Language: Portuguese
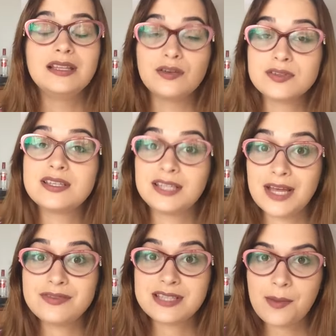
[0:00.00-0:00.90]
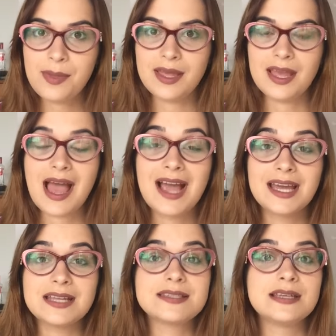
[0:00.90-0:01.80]
Então você deve saber,
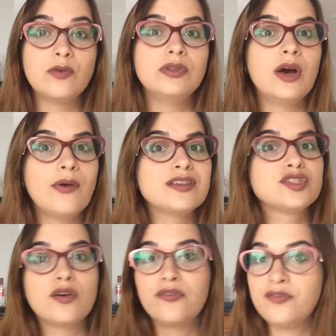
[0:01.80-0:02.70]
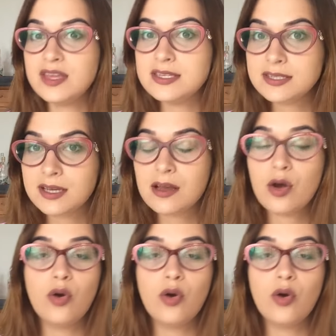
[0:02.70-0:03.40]
agressão não é só física